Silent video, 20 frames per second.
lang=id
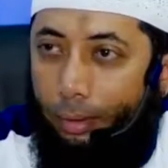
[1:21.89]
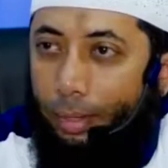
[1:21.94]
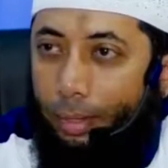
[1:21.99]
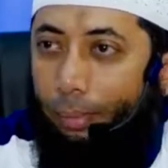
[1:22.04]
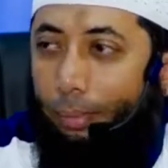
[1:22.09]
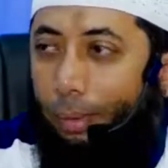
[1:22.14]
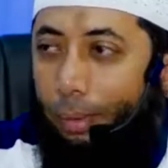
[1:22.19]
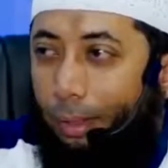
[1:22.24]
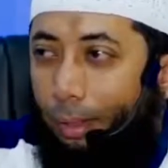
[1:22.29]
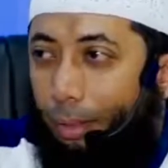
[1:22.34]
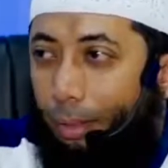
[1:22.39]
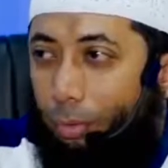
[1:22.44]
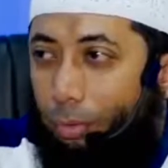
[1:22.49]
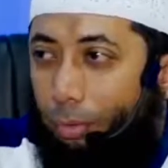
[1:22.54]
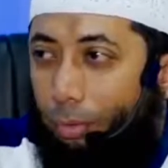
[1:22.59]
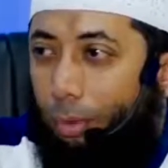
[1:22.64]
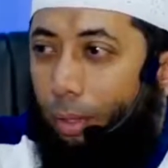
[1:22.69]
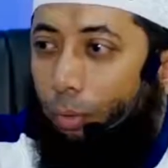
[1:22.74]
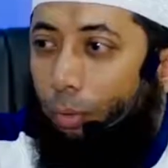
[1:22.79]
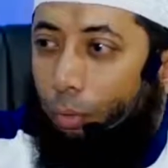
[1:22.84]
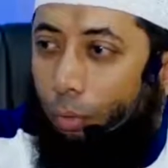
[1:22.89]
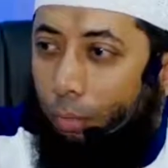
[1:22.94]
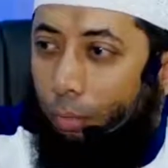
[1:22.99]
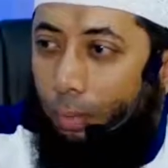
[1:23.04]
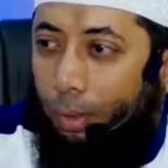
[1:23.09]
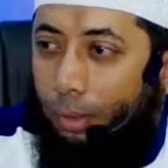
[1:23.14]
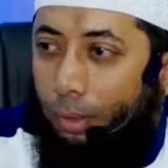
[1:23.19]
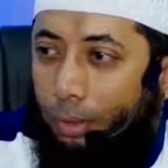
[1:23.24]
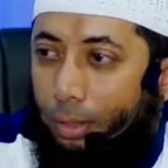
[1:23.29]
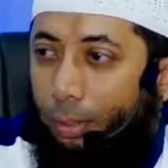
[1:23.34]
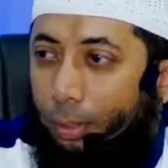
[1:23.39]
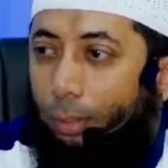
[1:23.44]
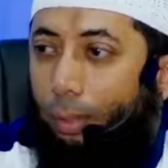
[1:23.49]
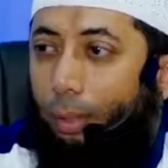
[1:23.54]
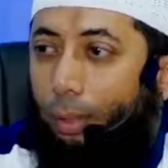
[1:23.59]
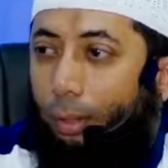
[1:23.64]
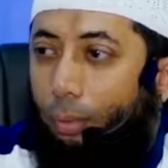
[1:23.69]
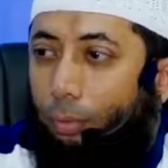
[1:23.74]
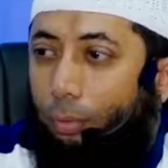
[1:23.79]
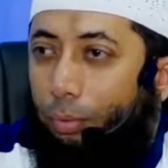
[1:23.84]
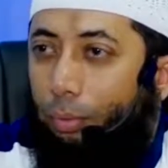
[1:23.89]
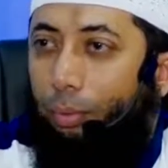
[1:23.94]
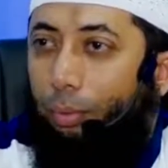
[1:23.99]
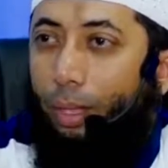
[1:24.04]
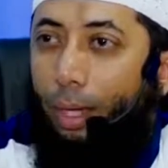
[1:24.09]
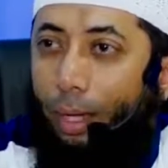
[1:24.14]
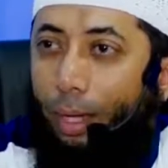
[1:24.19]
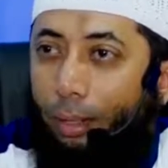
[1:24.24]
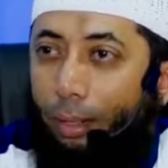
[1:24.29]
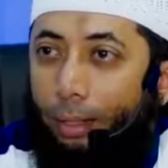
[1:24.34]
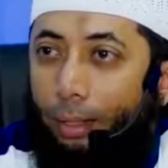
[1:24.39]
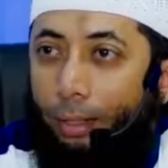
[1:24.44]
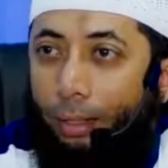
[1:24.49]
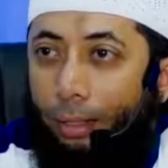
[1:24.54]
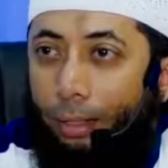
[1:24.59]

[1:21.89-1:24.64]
siapa lagi Rasulullah? Uthman, siapa lagi Rasulullah? Ali.